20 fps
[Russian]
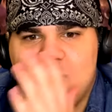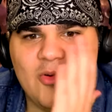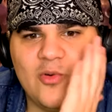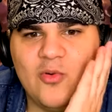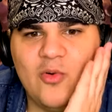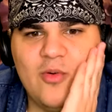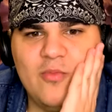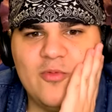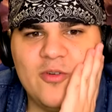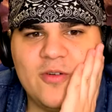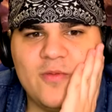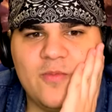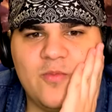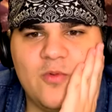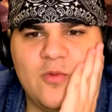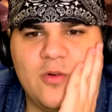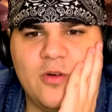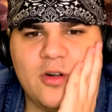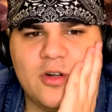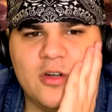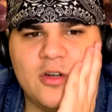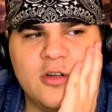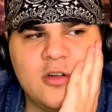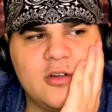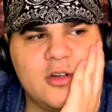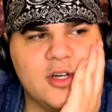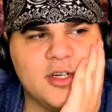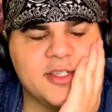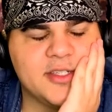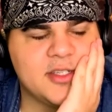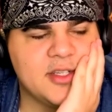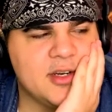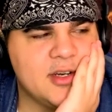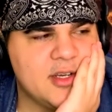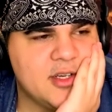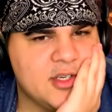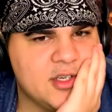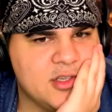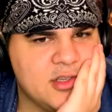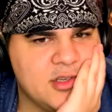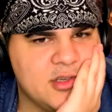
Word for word: О мой бог, как страшно.